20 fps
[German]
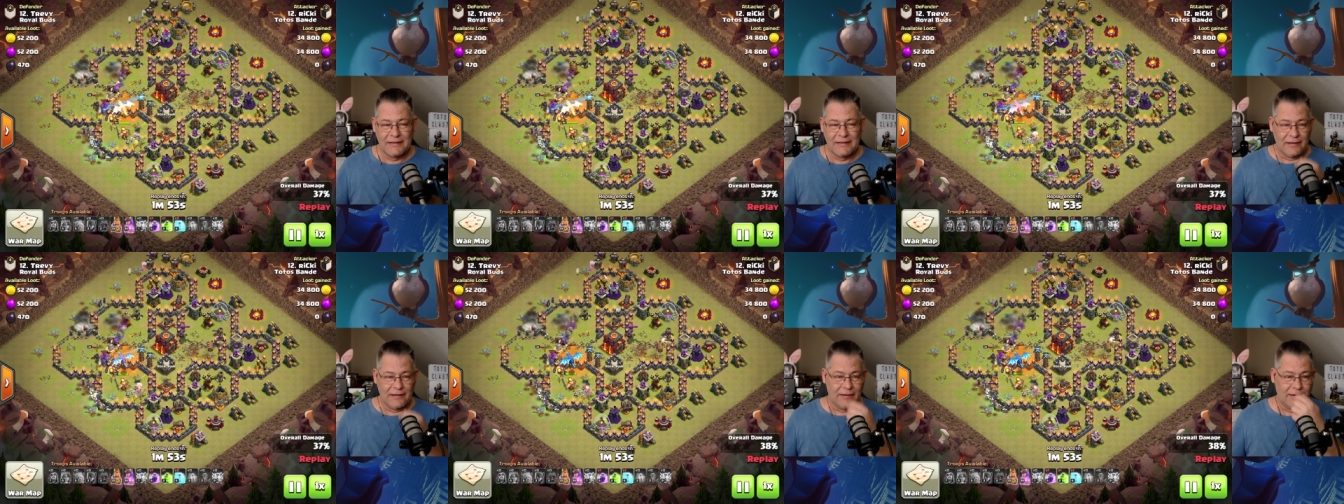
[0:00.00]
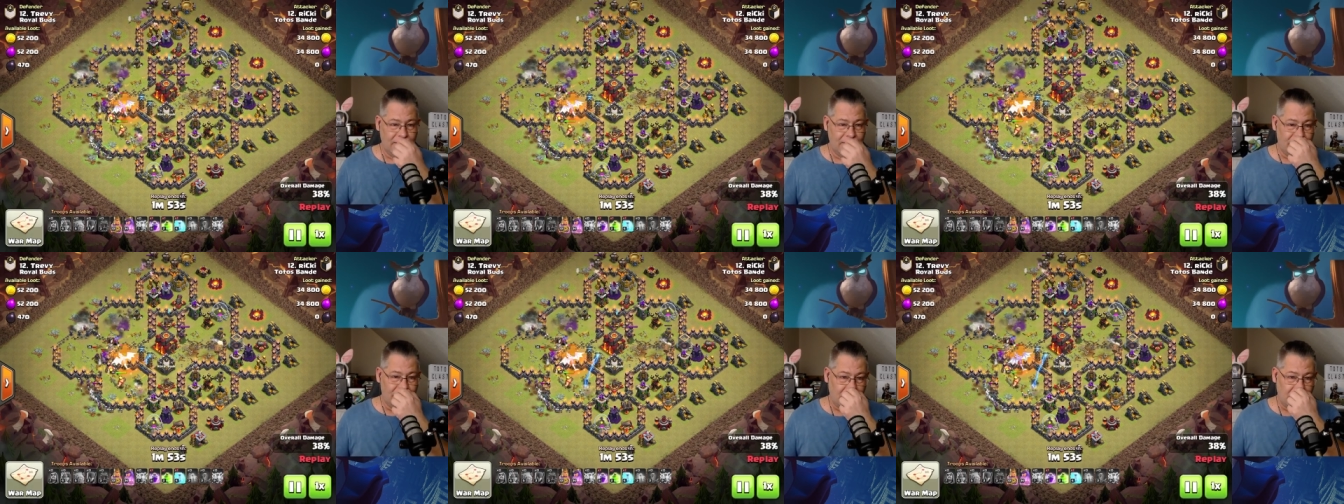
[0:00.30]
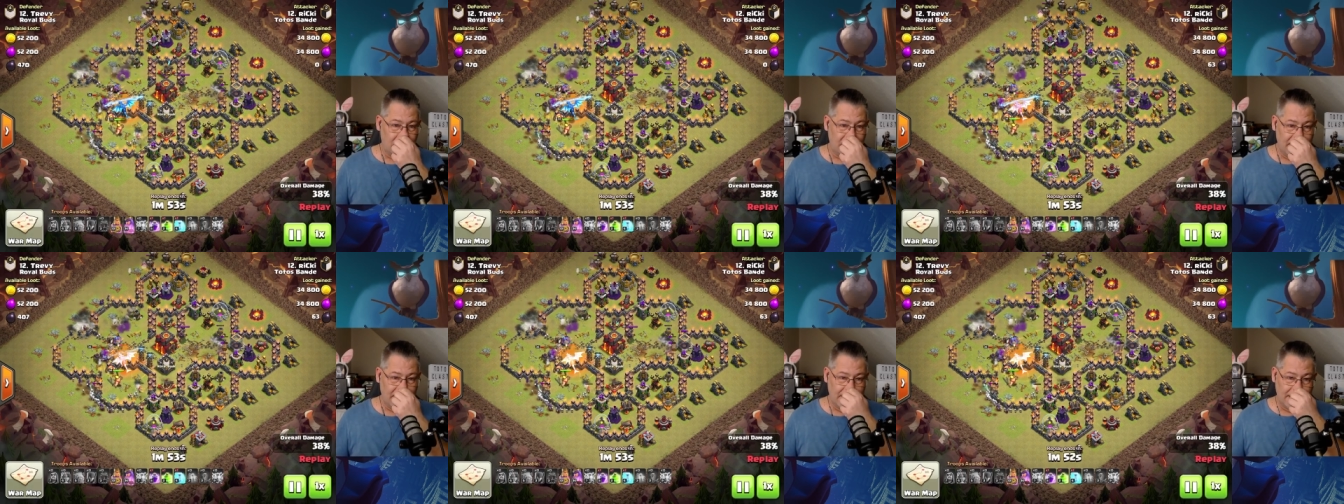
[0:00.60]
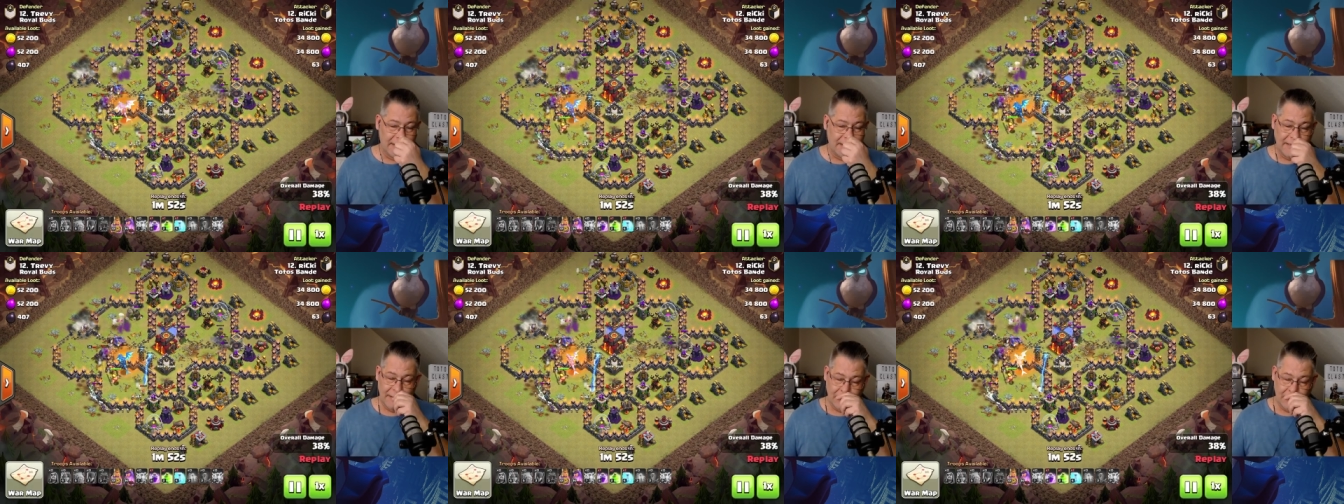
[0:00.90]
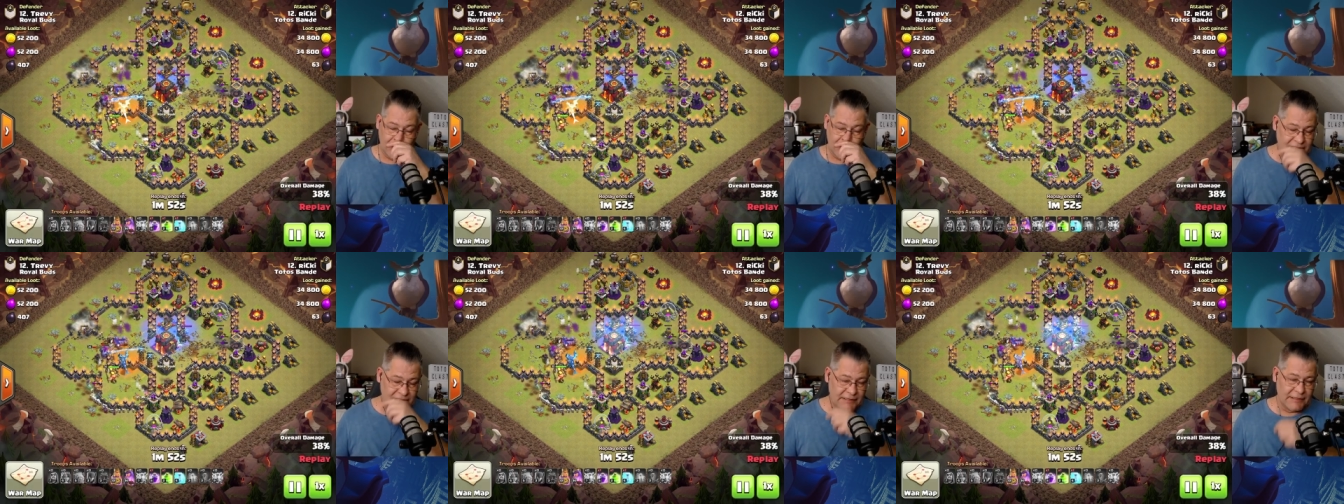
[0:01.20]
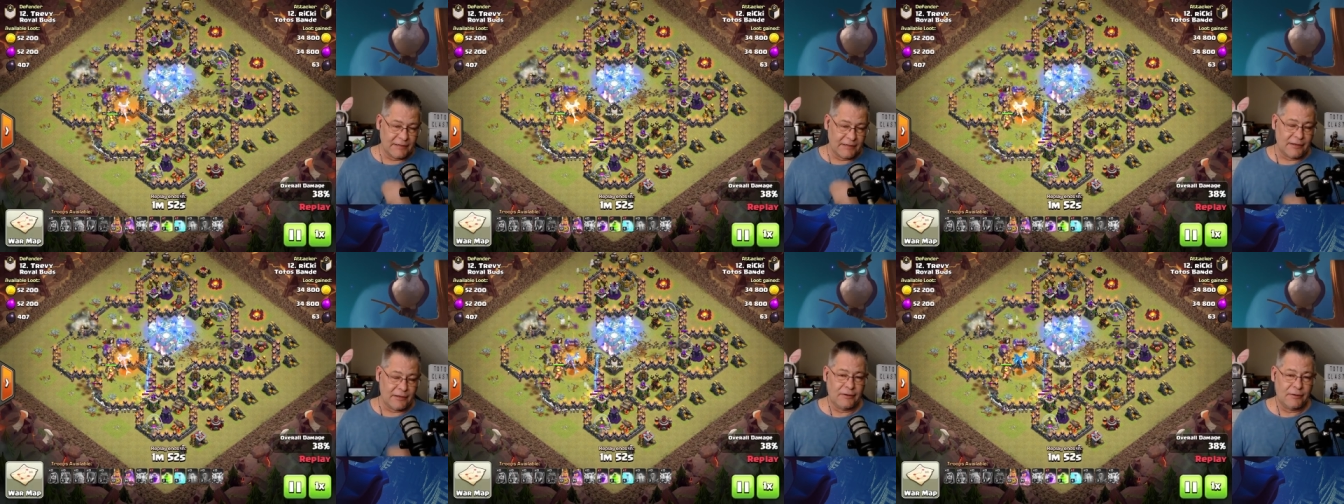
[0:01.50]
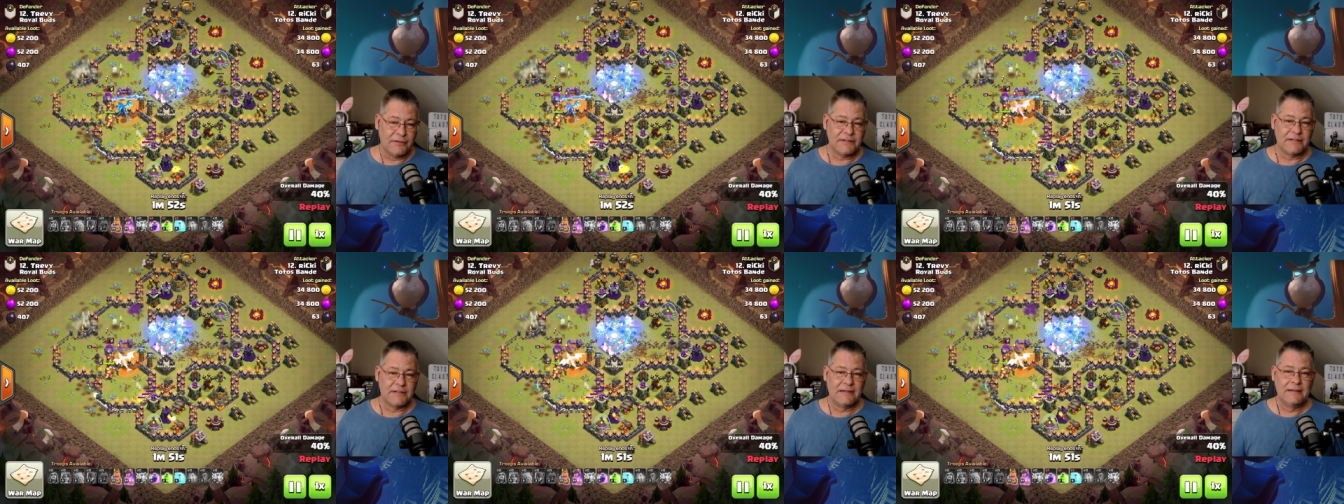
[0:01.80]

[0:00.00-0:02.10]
äh, warum gehen denn die Leute hier raus?